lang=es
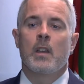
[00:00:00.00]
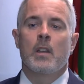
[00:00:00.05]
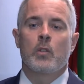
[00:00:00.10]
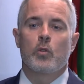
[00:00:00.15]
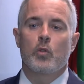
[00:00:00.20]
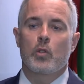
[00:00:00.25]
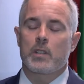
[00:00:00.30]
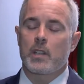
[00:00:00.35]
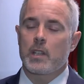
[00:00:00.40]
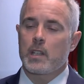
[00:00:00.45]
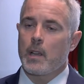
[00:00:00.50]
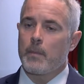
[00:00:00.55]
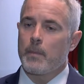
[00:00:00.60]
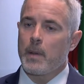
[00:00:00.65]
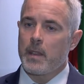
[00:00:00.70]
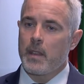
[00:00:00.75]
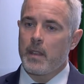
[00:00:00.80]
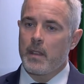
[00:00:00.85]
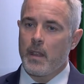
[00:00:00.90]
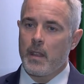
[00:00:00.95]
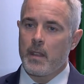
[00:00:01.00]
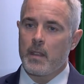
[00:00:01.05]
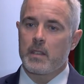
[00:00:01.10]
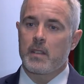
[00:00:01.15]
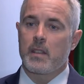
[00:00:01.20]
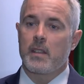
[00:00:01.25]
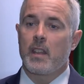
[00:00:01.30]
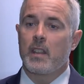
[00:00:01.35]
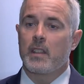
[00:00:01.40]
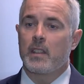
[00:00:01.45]
nuestras capacidades
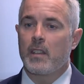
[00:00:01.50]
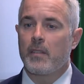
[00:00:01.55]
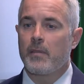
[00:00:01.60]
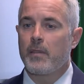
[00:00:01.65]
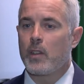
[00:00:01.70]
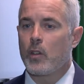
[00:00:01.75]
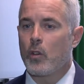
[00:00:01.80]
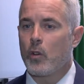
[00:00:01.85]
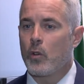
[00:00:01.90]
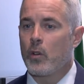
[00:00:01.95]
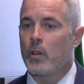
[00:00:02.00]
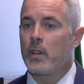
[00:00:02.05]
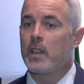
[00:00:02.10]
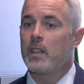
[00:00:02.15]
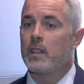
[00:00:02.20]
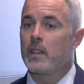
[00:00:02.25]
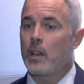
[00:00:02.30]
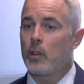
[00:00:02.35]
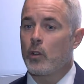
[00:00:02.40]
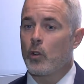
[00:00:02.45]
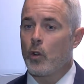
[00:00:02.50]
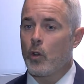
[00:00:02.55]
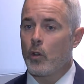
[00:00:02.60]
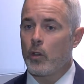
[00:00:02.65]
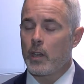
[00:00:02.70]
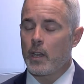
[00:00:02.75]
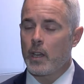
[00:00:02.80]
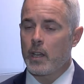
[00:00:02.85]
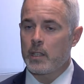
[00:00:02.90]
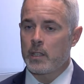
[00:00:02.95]
científico y
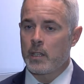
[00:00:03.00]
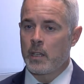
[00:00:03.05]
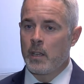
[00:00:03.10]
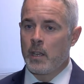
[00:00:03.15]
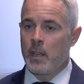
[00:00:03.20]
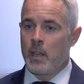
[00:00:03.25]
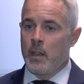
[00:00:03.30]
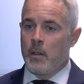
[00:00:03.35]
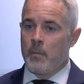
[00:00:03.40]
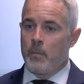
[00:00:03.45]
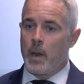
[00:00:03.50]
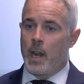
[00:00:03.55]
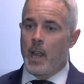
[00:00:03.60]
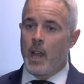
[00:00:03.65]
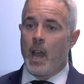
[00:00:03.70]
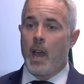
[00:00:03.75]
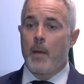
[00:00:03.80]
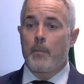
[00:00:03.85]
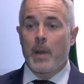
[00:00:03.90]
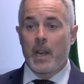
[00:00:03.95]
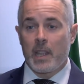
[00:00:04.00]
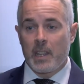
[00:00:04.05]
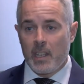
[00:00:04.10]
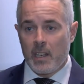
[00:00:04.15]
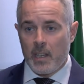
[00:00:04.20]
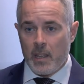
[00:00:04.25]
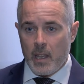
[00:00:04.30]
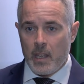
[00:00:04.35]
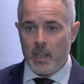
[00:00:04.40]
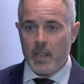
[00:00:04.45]
tecnológicas, para a
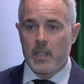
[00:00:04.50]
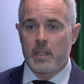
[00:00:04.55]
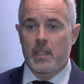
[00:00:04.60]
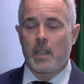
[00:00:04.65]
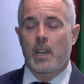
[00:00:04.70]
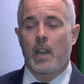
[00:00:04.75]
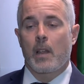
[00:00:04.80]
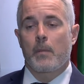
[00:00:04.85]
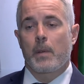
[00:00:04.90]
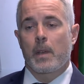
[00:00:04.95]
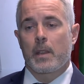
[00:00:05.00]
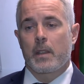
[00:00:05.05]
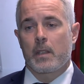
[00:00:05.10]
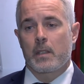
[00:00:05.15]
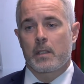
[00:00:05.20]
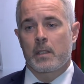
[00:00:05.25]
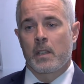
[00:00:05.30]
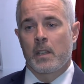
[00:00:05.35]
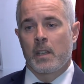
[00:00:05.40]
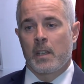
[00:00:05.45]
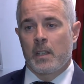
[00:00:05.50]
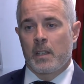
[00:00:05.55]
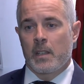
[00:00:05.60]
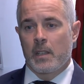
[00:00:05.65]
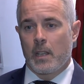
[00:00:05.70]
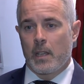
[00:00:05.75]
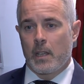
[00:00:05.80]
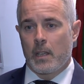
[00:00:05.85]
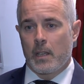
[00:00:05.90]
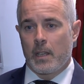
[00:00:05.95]
partir de ellas ser capaces
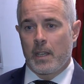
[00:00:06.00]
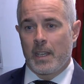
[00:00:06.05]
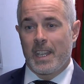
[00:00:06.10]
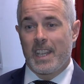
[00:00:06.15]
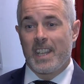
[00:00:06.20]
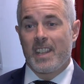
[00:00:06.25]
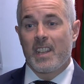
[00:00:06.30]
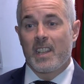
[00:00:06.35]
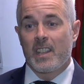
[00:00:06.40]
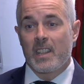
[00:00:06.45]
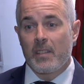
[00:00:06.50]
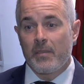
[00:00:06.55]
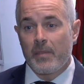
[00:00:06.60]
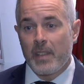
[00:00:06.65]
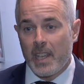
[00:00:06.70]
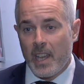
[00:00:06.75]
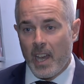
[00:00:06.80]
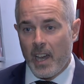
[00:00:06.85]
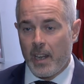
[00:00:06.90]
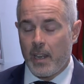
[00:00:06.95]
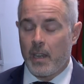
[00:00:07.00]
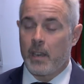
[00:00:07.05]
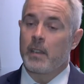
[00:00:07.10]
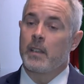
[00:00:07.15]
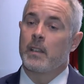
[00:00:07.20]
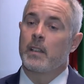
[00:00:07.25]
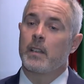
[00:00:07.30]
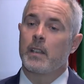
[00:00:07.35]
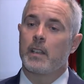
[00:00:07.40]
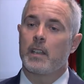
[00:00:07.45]
de identificar
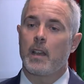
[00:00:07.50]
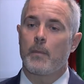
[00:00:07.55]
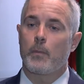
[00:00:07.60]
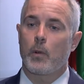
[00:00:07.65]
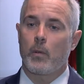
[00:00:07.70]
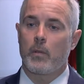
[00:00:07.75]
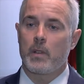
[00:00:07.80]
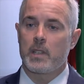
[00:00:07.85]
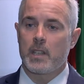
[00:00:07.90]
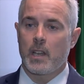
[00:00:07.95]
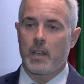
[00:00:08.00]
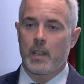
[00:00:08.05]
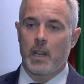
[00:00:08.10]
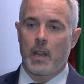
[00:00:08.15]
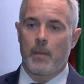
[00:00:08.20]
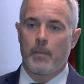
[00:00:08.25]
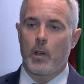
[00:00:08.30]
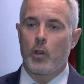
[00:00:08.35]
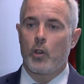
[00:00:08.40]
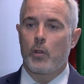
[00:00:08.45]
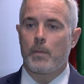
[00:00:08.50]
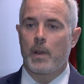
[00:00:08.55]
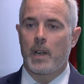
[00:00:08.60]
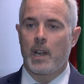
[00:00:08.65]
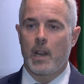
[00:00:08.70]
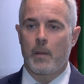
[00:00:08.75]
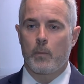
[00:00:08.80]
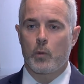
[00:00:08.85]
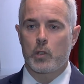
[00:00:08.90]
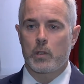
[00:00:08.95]
y aprovechar de la mejor
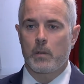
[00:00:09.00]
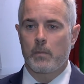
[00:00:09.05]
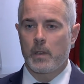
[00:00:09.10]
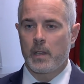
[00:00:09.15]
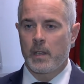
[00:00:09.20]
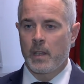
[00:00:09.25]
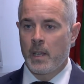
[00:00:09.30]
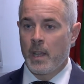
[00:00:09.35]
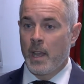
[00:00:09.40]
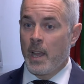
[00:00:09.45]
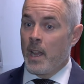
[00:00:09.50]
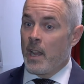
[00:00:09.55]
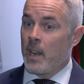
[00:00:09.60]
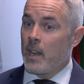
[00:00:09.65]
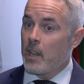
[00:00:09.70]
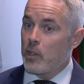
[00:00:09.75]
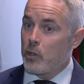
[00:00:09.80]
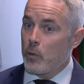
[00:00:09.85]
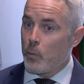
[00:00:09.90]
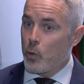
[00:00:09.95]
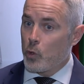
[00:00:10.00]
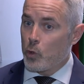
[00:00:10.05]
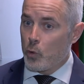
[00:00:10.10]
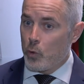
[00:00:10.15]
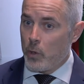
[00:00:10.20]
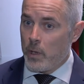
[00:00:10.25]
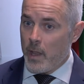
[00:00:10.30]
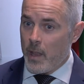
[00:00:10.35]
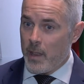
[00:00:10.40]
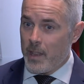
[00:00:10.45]
manera posible las
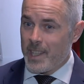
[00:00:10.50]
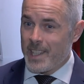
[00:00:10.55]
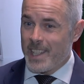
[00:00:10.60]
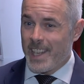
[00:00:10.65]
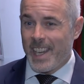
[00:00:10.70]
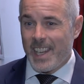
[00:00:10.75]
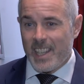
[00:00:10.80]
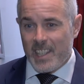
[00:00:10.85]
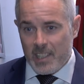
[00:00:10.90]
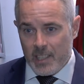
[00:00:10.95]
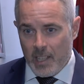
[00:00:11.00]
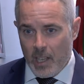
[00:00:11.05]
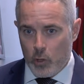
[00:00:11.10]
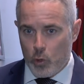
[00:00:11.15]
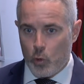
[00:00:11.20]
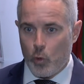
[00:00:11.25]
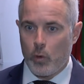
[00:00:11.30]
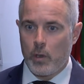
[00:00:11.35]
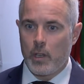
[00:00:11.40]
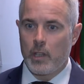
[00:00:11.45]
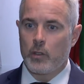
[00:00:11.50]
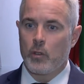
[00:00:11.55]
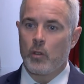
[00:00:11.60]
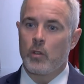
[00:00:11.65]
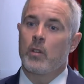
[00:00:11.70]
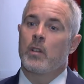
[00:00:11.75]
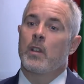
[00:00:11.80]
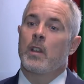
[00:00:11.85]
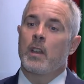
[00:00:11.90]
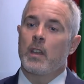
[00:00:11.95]
oportunidades que están
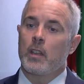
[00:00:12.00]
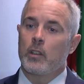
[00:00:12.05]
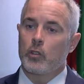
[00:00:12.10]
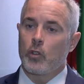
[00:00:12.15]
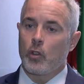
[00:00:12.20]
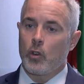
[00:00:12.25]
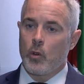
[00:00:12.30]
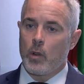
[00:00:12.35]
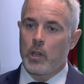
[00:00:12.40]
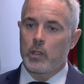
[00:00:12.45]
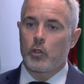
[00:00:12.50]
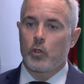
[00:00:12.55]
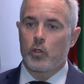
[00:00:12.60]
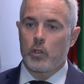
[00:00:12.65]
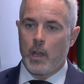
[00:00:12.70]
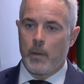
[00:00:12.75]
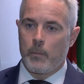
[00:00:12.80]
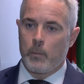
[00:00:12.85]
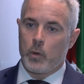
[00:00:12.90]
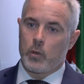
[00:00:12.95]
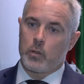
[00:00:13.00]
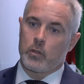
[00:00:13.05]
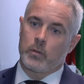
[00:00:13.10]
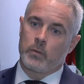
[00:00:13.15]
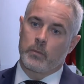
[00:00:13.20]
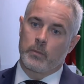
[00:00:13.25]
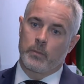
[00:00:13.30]
surgiendo en torno a estos campos.